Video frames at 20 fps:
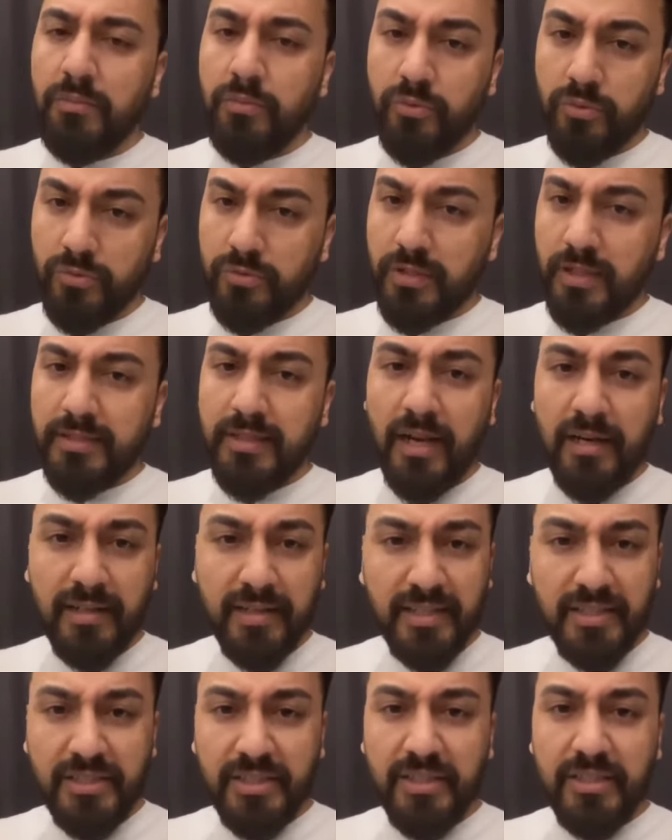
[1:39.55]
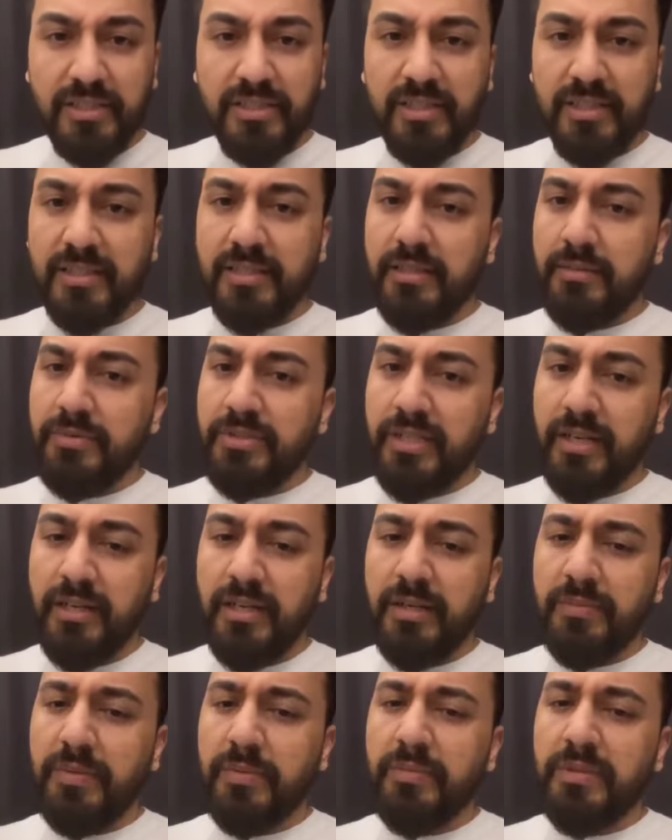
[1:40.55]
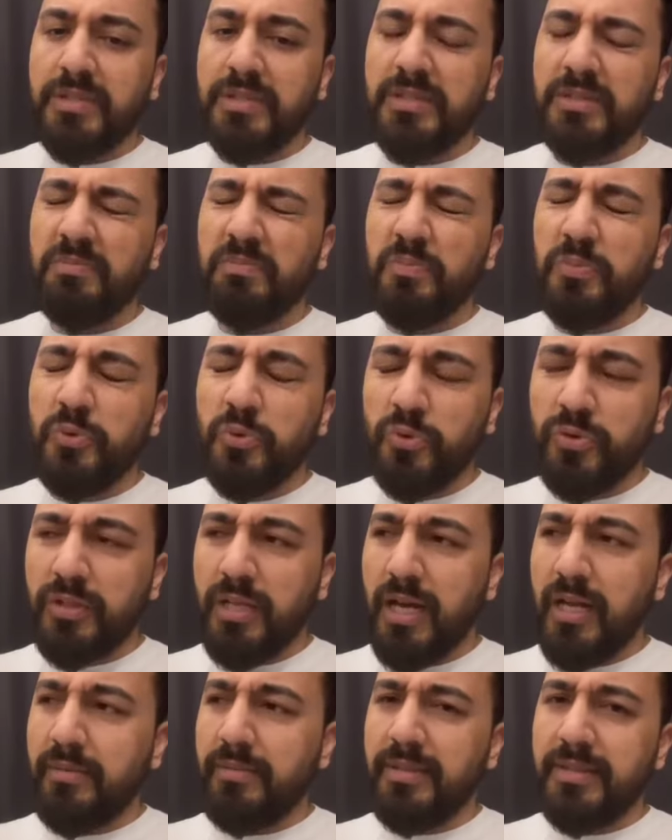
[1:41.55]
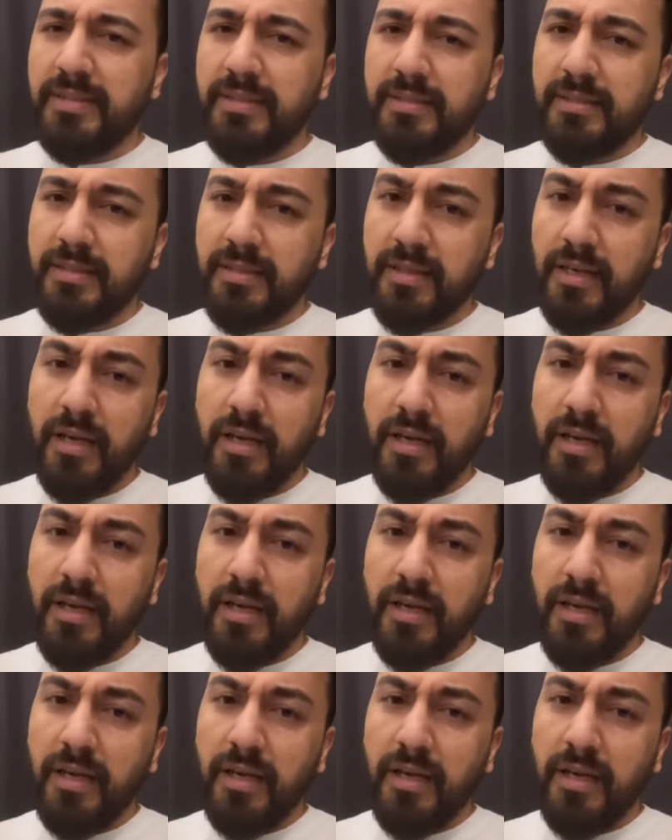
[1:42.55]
bununla dalga geçilircesine bir şeyler yapılması büyük terbiyesizlik.